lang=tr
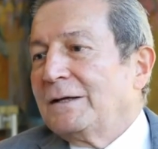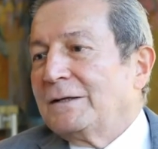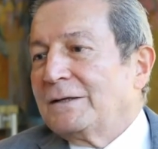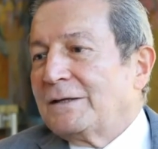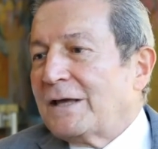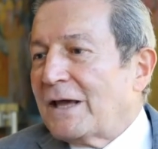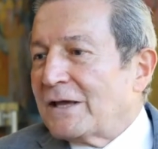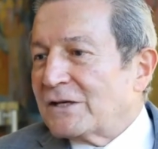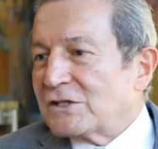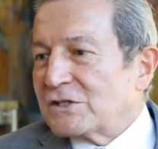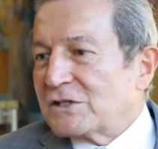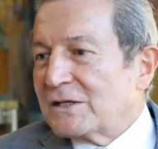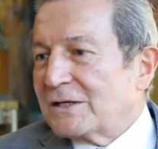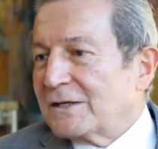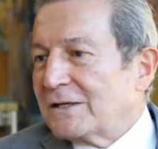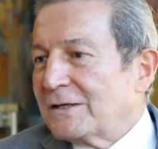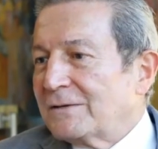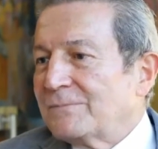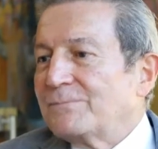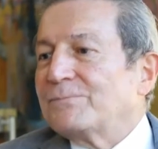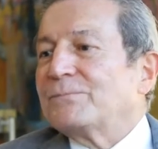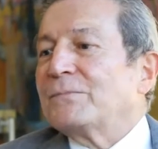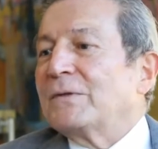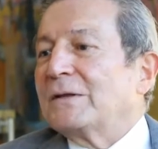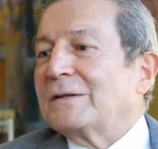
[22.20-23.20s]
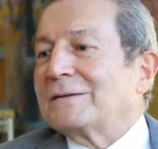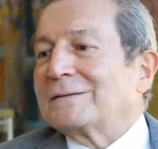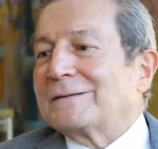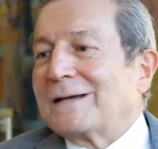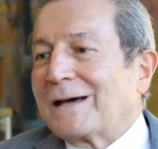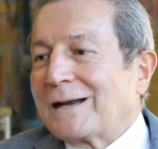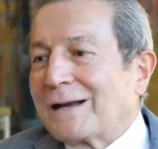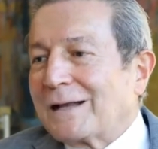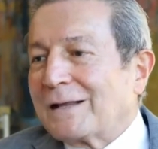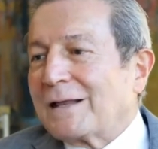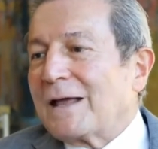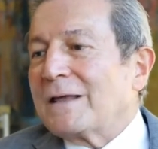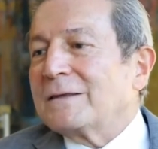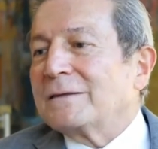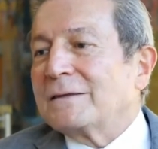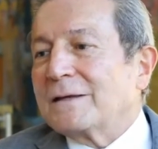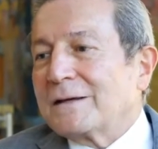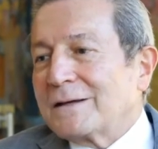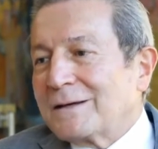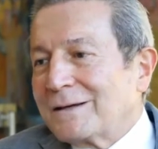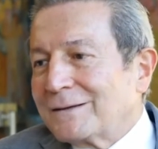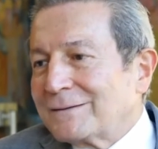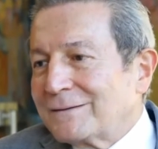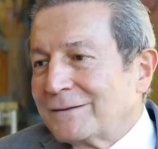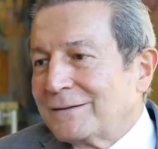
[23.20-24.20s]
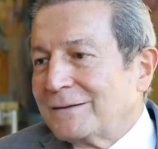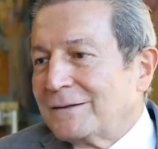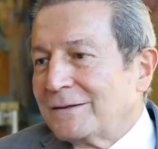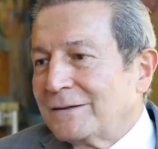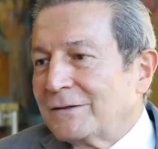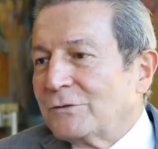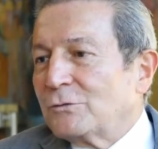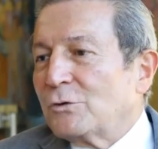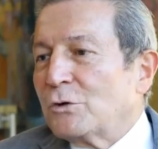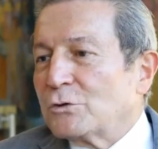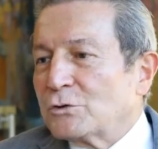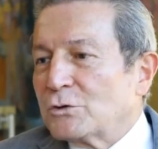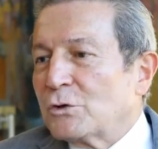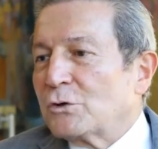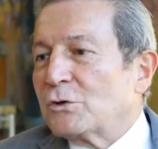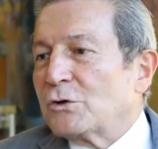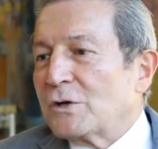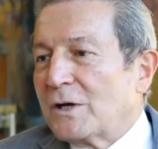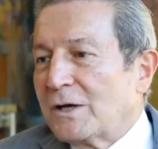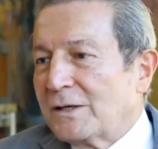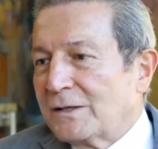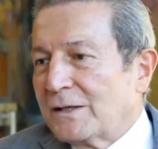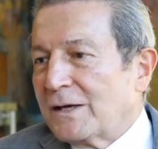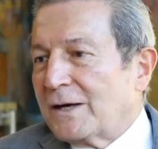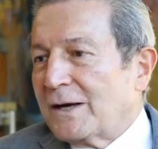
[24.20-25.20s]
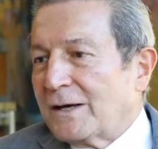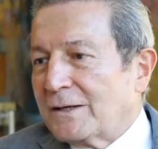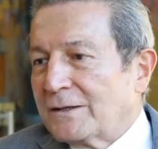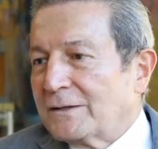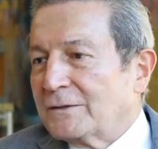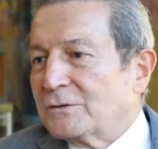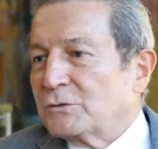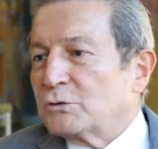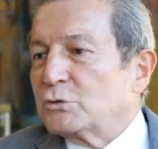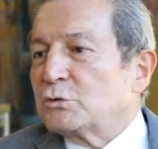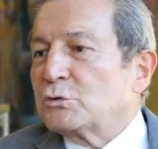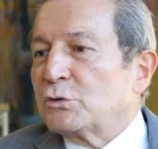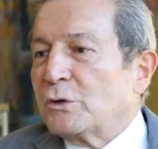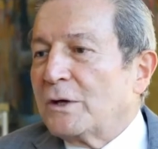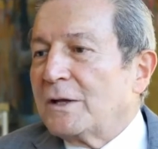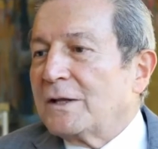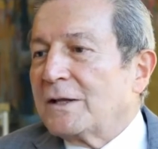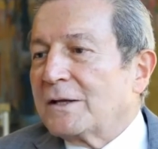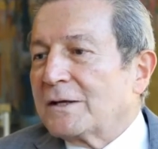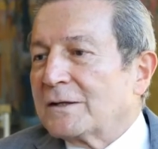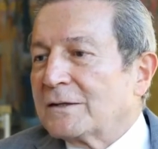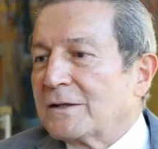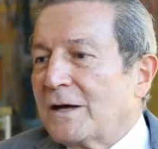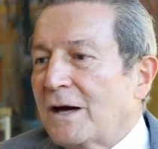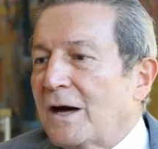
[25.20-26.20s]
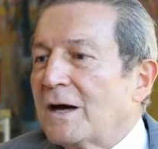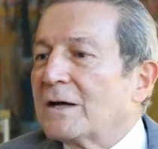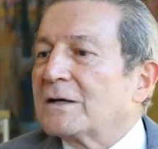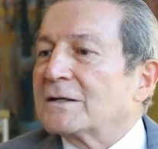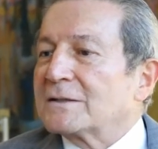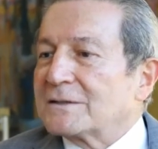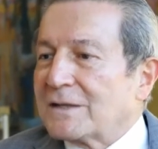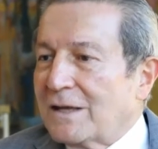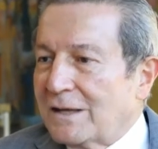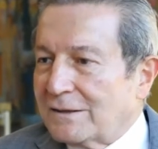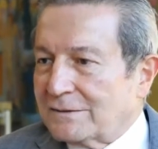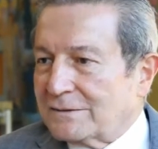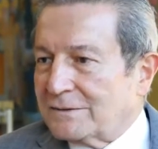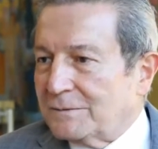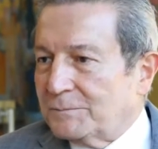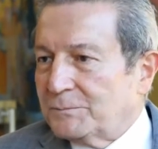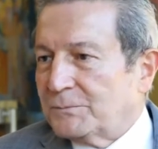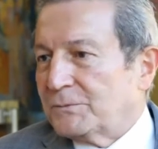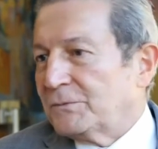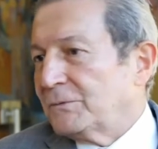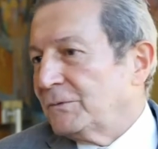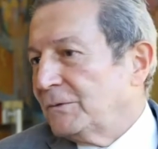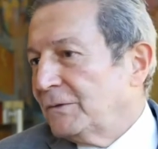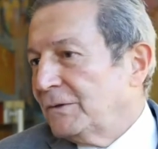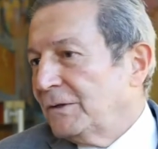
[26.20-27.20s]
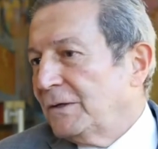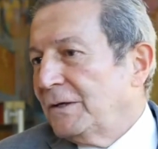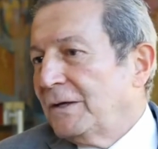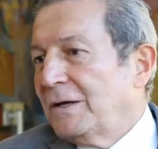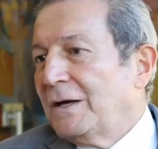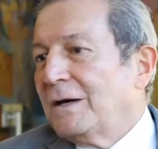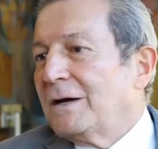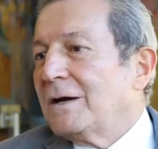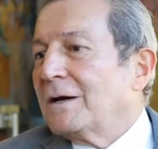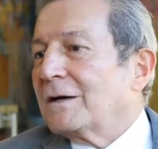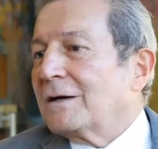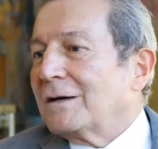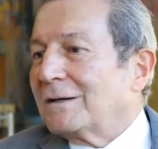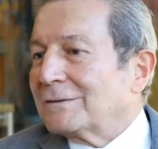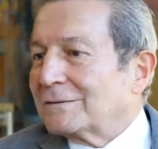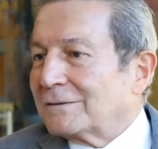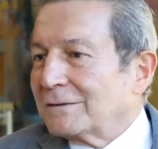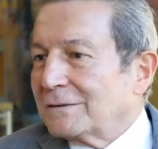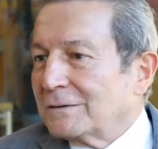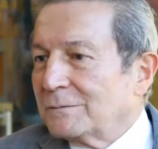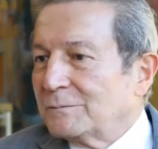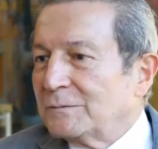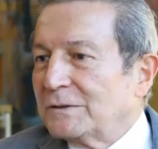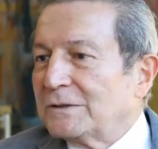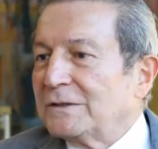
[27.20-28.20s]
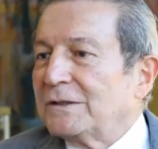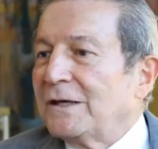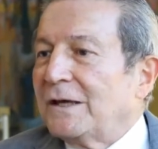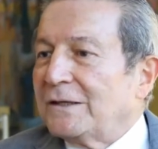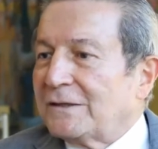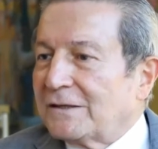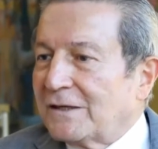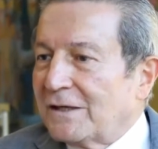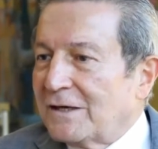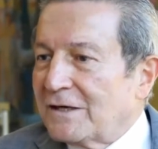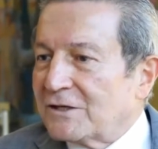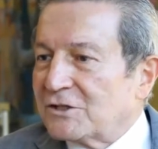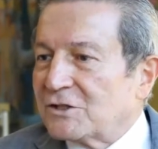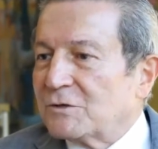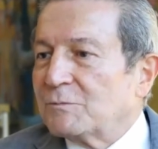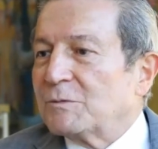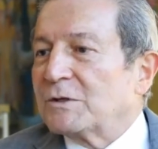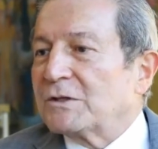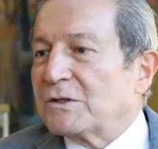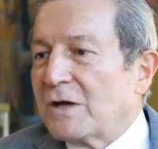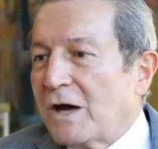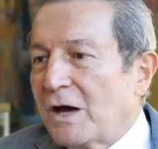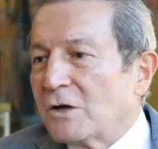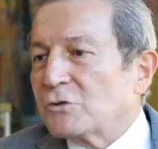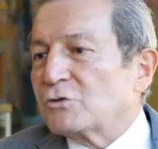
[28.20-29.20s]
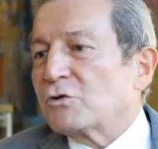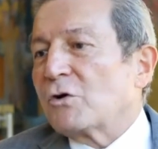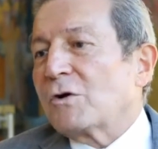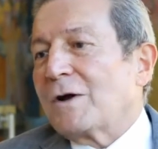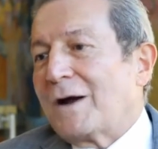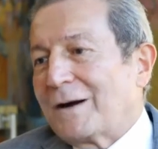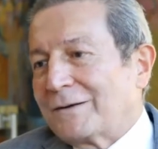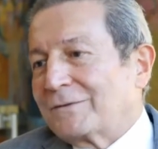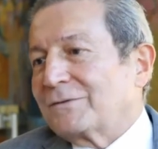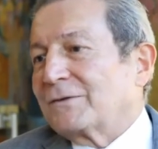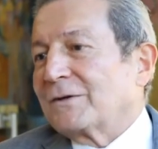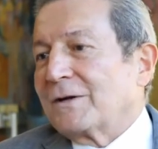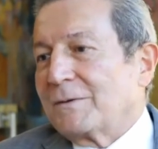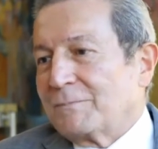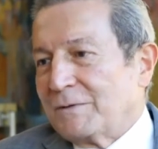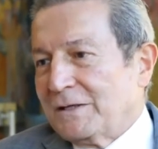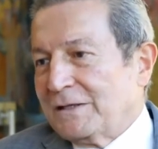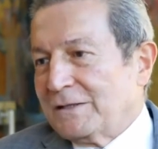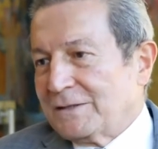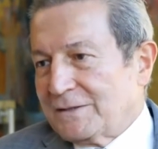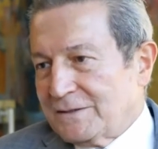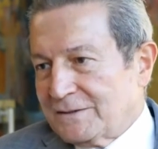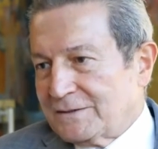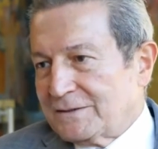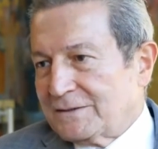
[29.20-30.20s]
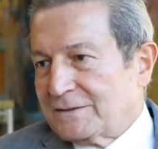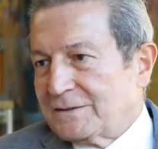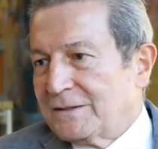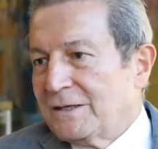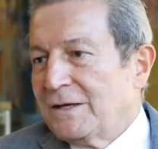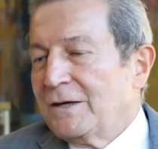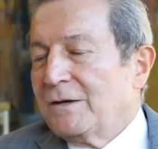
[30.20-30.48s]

Gençlerin daralan dikkatini göz önüne alarak süreleri daha kısaltıp katılımı, etkileşimi daha çok arttırabiliriz.